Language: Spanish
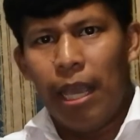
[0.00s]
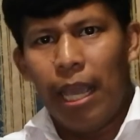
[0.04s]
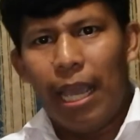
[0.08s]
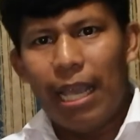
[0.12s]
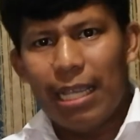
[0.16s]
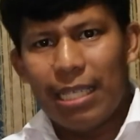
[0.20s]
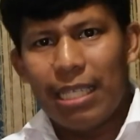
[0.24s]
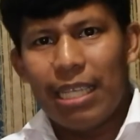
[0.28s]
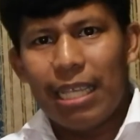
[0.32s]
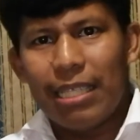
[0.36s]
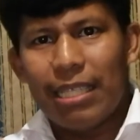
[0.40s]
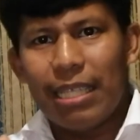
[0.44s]

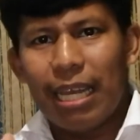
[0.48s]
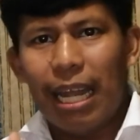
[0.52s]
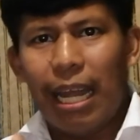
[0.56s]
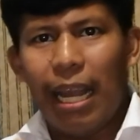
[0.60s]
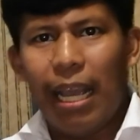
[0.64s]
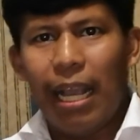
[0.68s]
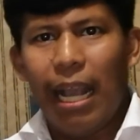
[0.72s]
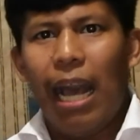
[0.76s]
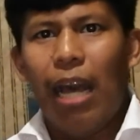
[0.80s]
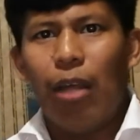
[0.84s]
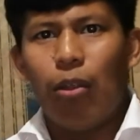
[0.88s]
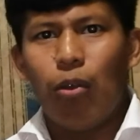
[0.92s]
Es este
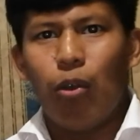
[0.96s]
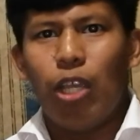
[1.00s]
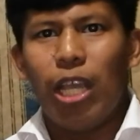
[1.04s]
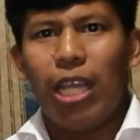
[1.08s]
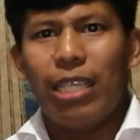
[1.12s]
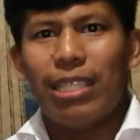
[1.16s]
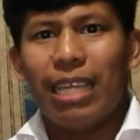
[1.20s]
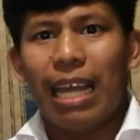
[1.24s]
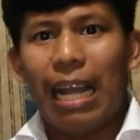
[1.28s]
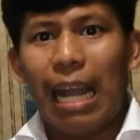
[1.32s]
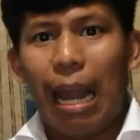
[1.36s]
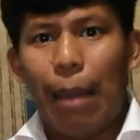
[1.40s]
legado y
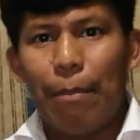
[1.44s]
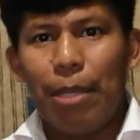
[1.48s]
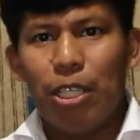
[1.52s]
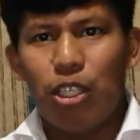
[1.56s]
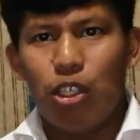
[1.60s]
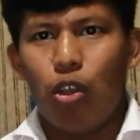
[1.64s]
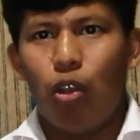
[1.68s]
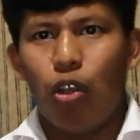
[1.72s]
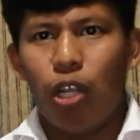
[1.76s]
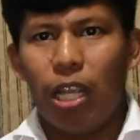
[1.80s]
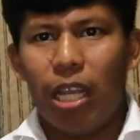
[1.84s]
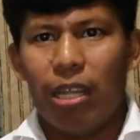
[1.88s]
esta es la
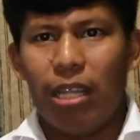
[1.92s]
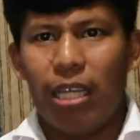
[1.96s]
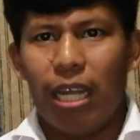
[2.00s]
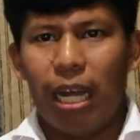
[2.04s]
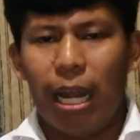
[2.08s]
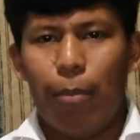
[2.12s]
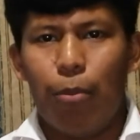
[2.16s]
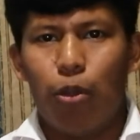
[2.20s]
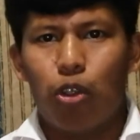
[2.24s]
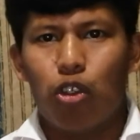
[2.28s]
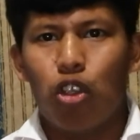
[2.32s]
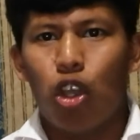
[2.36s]
misión que
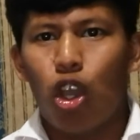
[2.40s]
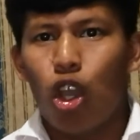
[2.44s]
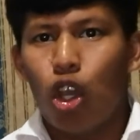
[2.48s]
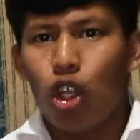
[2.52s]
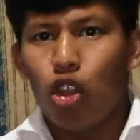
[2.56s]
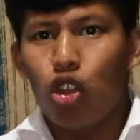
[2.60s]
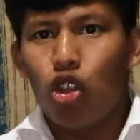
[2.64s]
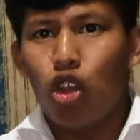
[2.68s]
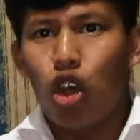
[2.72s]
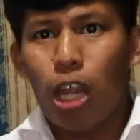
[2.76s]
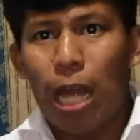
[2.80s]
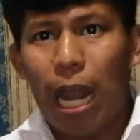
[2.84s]
tenemos
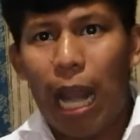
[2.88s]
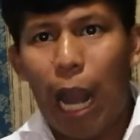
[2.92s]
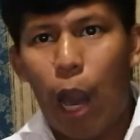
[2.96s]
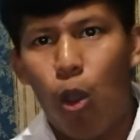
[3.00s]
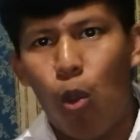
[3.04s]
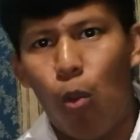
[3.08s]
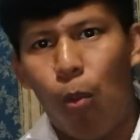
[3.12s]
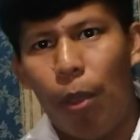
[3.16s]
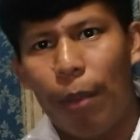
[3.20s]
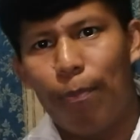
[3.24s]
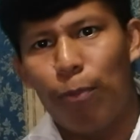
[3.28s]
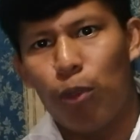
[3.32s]
toda la
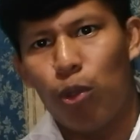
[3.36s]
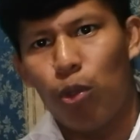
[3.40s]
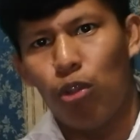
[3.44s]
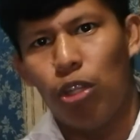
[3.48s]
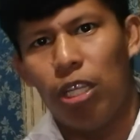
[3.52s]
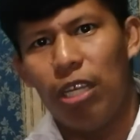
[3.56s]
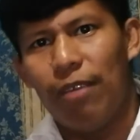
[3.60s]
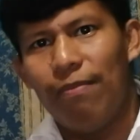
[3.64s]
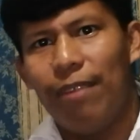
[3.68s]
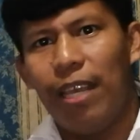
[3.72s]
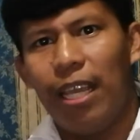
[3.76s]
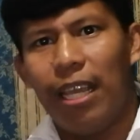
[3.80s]

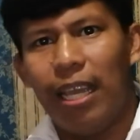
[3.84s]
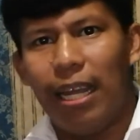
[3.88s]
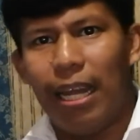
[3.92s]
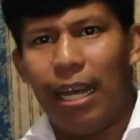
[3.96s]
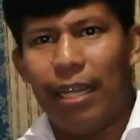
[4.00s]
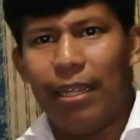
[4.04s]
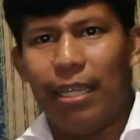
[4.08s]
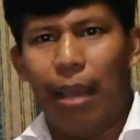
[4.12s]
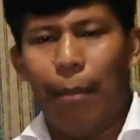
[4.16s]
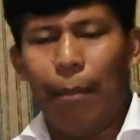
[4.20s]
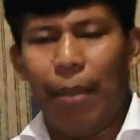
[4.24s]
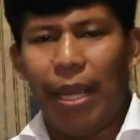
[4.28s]
juventud
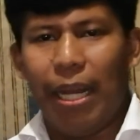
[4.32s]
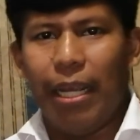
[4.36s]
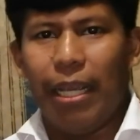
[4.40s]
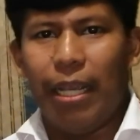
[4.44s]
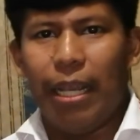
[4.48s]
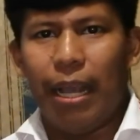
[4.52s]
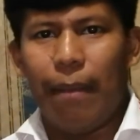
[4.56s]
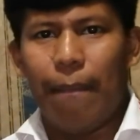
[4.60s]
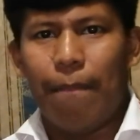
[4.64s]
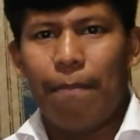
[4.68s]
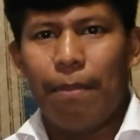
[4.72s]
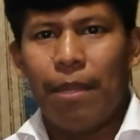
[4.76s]
indígena de
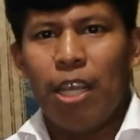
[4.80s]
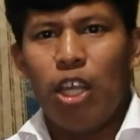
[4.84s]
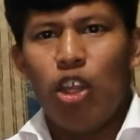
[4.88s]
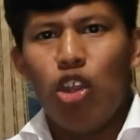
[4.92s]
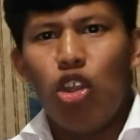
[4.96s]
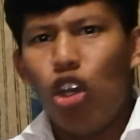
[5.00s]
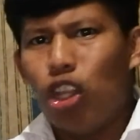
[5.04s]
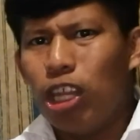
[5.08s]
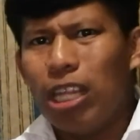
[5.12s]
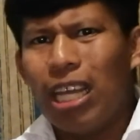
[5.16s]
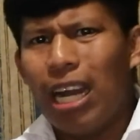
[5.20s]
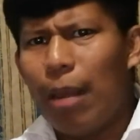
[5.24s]
América.
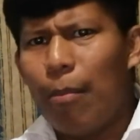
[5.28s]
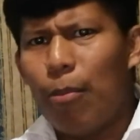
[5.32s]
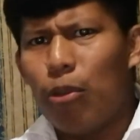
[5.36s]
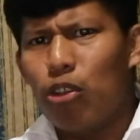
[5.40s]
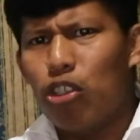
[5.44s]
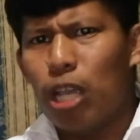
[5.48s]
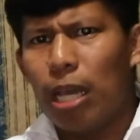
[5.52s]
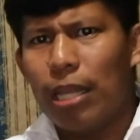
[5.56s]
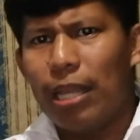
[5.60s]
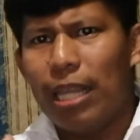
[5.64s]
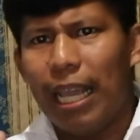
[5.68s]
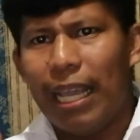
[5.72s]
No
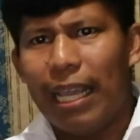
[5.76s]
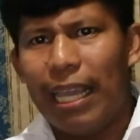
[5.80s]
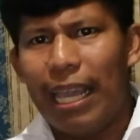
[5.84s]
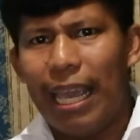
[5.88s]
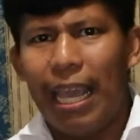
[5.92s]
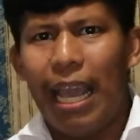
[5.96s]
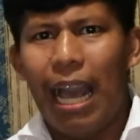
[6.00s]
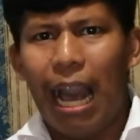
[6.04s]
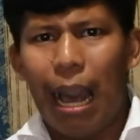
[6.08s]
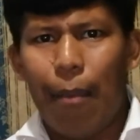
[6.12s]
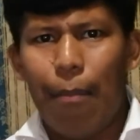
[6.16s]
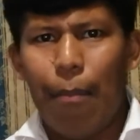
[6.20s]
tenemos de
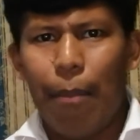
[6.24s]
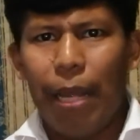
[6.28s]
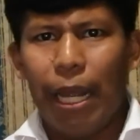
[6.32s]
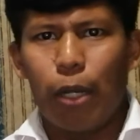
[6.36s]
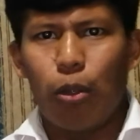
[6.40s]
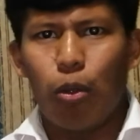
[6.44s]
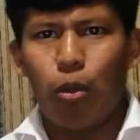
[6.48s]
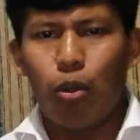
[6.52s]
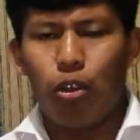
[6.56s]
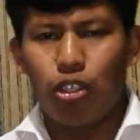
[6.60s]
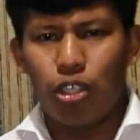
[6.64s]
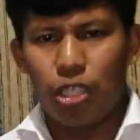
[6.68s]
qué
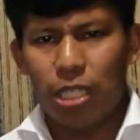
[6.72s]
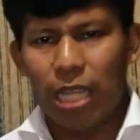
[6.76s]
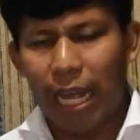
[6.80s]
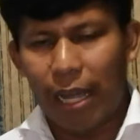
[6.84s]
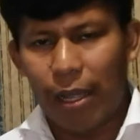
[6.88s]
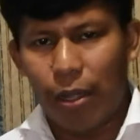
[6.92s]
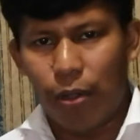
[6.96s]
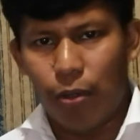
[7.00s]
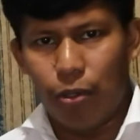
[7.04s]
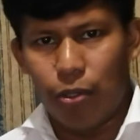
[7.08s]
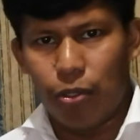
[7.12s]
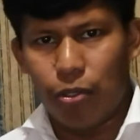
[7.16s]

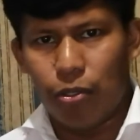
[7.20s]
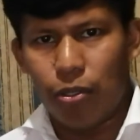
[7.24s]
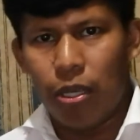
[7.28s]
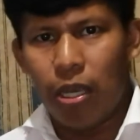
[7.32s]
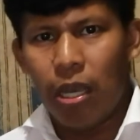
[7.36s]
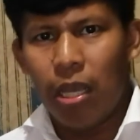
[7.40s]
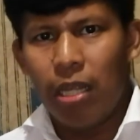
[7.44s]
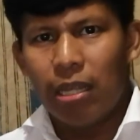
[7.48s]
avergonzarnos.